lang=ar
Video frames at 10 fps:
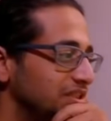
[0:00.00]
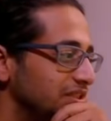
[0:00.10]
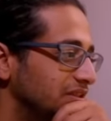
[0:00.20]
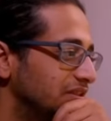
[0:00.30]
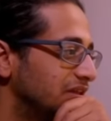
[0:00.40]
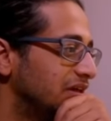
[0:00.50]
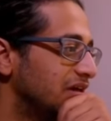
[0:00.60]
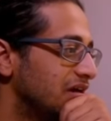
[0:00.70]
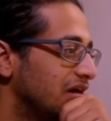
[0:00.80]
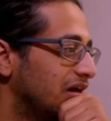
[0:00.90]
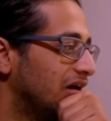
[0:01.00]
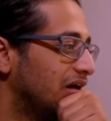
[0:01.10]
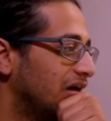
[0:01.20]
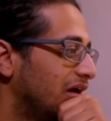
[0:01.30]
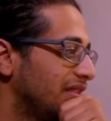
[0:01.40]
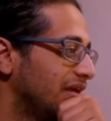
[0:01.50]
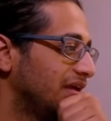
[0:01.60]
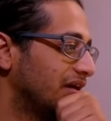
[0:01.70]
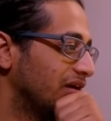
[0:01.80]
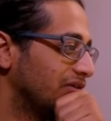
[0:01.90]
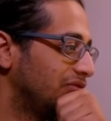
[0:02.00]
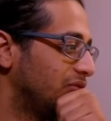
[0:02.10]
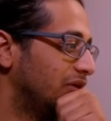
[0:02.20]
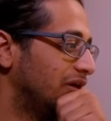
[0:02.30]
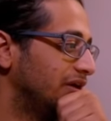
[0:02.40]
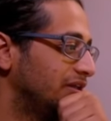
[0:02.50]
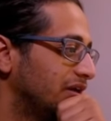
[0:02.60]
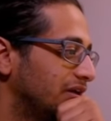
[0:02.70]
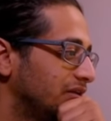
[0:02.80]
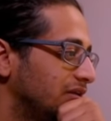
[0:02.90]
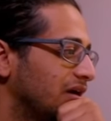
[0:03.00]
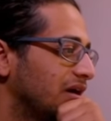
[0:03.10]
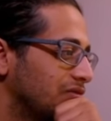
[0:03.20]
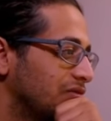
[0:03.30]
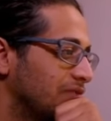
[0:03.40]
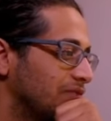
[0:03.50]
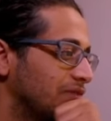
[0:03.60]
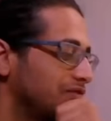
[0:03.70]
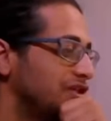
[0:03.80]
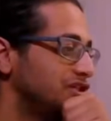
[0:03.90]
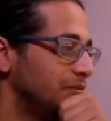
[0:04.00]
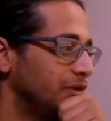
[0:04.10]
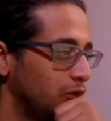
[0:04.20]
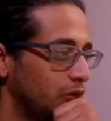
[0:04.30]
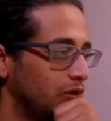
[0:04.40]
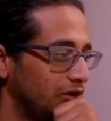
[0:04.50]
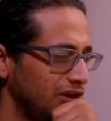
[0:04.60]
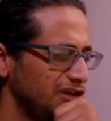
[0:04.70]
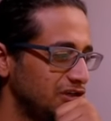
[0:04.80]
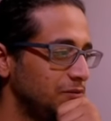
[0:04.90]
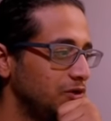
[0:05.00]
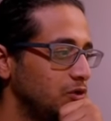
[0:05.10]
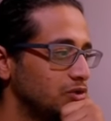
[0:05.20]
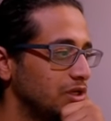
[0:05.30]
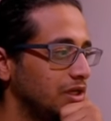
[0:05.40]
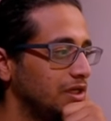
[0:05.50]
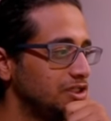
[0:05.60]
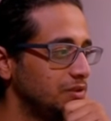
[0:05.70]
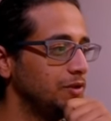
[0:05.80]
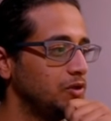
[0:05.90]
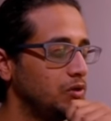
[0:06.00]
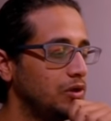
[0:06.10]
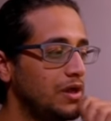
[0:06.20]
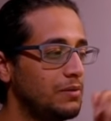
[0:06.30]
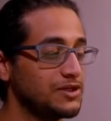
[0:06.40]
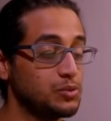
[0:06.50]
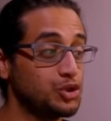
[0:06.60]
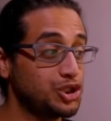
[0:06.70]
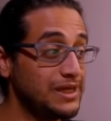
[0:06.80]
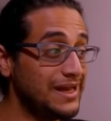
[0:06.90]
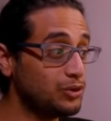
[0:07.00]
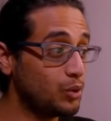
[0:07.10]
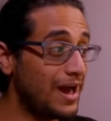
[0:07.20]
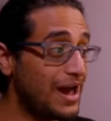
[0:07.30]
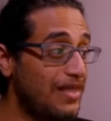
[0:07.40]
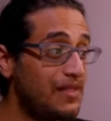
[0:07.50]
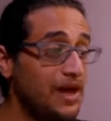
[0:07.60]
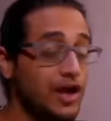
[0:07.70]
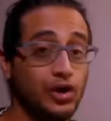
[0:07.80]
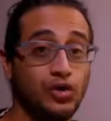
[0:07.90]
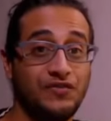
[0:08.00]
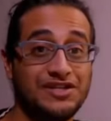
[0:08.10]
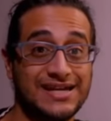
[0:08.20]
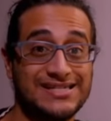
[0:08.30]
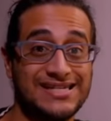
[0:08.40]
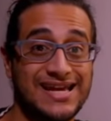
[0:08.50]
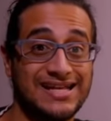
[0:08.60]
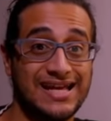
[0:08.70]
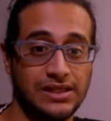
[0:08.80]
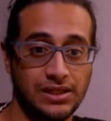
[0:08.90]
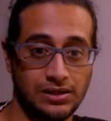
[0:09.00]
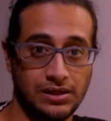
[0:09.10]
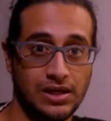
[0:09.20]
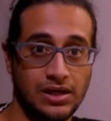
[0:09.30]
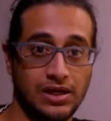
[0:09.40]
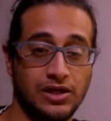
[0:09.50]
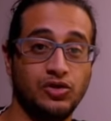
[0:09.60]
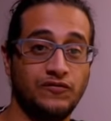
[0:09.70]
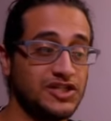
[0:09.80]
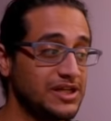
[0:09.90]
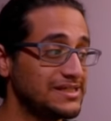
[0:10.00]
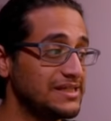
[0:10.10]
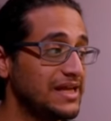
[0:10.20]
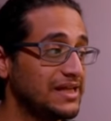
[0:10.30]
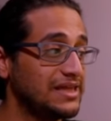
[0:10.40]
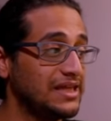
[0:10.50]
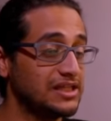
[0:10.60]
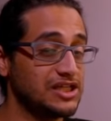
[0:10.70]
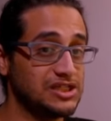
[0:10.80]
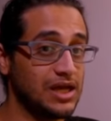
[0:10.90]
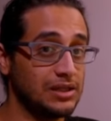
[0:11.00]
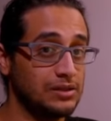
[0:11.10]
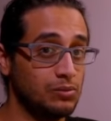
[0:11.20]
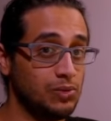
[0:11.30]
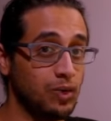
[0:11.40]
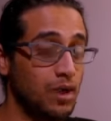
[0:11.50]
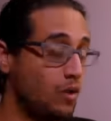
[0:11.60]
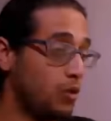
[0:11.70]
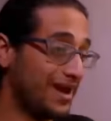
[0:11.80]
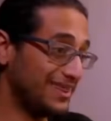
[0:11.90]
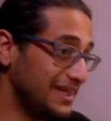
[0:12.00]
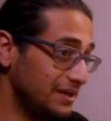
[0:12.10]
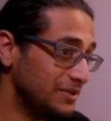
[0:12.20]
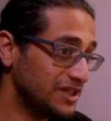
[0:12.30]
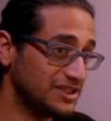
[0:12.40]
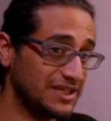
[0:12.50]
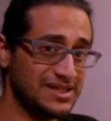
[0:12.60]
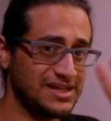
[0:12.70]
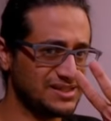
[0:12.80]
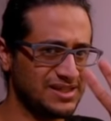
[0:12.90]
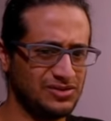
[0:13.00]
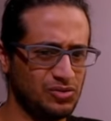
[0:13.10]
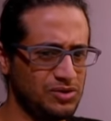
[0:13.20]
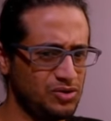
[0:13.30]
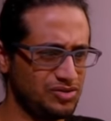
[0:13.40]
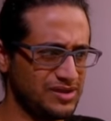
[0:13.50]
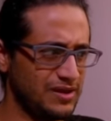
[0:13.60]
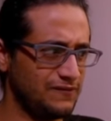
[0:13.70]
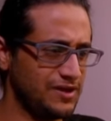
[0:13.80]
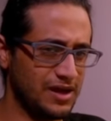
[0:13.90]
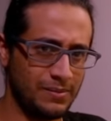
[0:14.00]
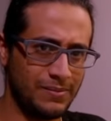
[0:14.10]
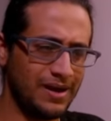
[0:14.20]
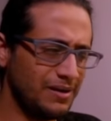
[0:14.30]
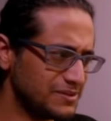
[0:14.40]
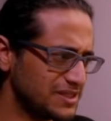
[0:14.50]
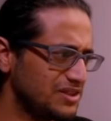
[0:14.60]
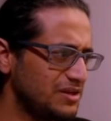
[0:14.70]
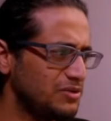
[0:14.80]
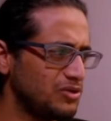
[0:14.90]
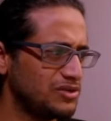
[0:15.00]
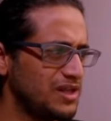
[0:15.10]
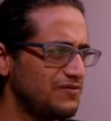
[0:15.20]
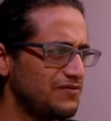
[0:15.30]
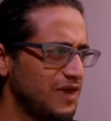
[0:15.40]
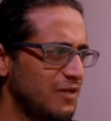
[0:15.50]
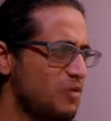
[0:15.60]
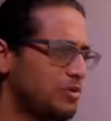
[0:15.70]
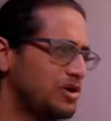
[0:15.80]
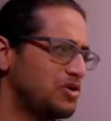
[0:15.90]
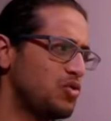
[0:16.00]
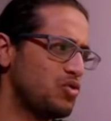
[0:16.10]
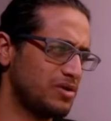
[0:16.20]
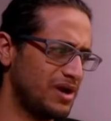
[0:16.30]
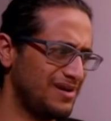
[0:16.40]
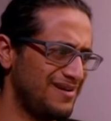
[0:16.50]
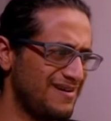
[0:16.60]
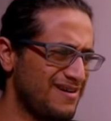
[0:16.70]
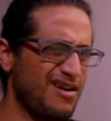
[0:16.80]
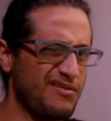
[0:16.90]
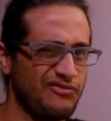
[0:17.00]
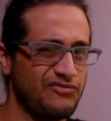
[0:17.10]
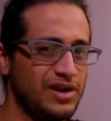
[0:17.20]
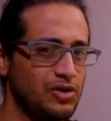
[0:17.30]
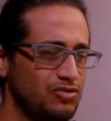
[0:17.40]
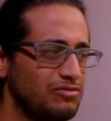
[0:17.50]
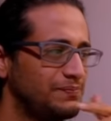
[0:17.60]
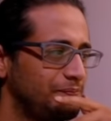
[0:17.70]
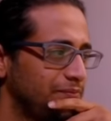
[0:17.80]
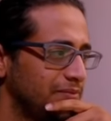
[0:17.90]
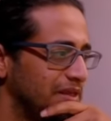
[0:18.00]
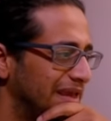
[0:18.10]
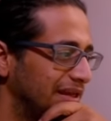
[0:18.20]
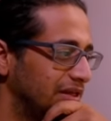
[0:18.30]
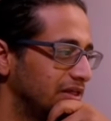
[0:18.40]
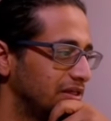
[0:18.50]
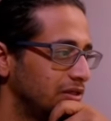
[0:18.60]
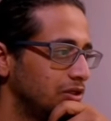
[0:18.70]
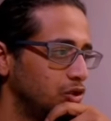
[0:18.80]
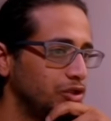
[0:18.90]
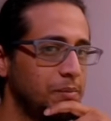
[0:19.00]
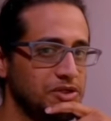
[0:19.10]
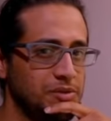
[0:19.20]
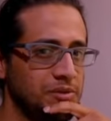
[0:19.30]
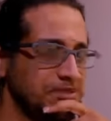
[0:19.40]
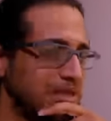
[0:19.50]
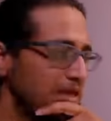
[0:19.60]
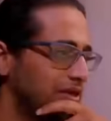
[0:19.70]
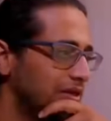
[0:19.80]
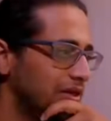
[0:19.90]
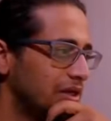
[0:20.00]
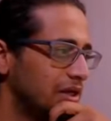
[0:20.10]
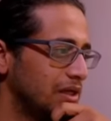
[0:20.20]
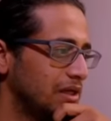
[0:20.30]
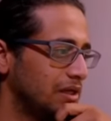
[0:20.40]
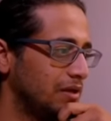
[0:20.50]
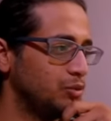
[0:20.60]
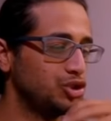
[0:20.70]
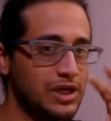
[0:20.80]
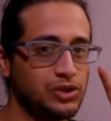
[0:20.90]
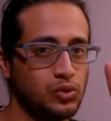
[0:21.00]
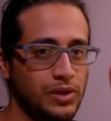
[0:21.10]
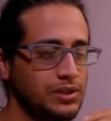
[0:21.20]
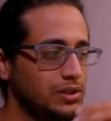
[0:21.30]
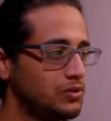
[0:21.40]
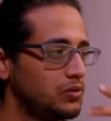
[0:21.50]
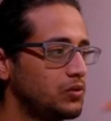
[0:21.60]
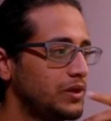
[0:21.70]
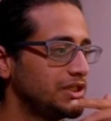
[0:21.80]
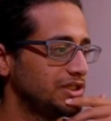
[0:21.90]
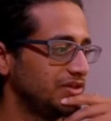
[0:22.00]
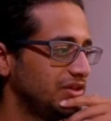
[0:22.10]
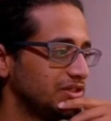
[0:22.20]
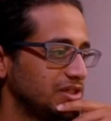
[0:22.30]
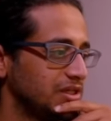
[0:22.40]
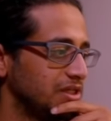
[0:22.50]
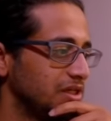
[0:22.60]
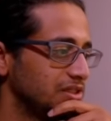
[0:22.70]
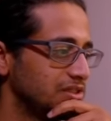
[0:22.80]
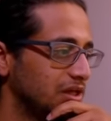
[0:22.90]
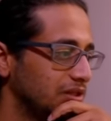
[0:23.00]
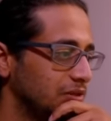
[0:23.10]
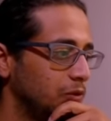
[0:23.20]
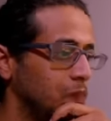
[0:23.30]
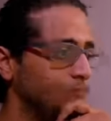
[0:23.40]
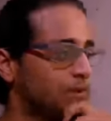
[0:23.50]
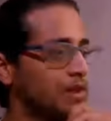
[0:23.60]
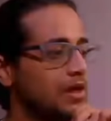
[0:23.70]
الجديد آه هذا هنا كرف ولا حيتان لا كرف كرف كرف يجي منه يجي منه سهل يجي منه بس مشكلته هذا انه في شخصيات كثير آه، انه في شخصيات كثير تستخدمه وكثير من الشخصيات يستخدموا منه اثنين في اربعه بس كثير منه اثنين فممكن يكون على كرف لانه يعني يعتبر شبه سهل آه، مشكلته الوحيده انه ايش كثير شخصيات تستخدمه